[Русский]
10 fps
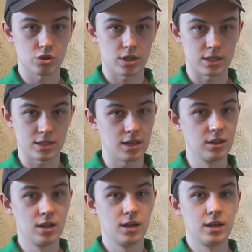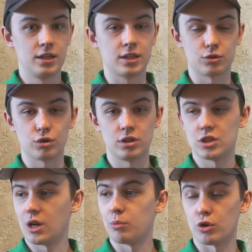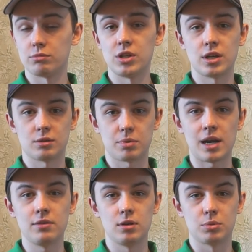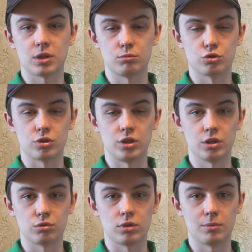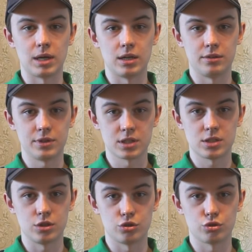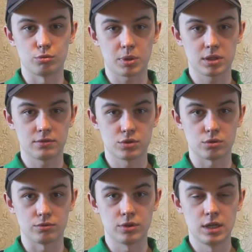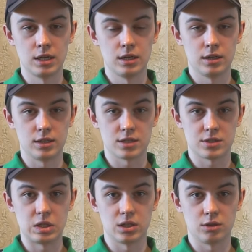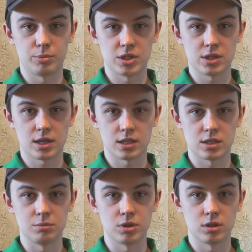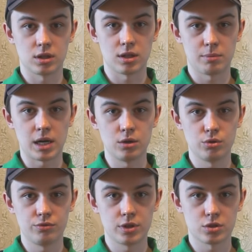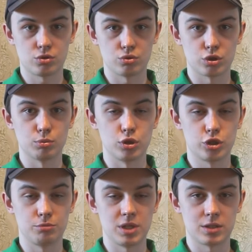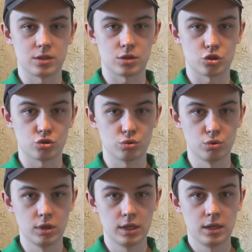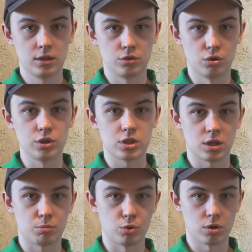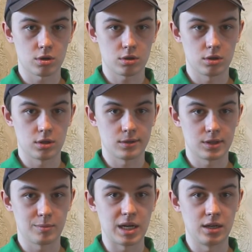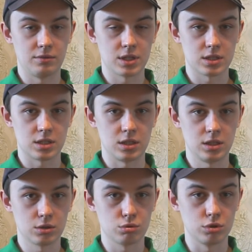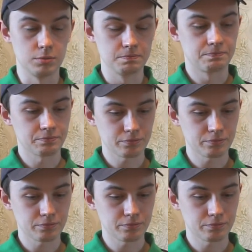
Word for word: заказал и который до сих пор мне не отправили, потому что нету глобальной версии еще у продавцов. Я сделал предзаказ именно на глобальную версию, уже больше месяца жду, но до сих пор э, глобальной версии нету и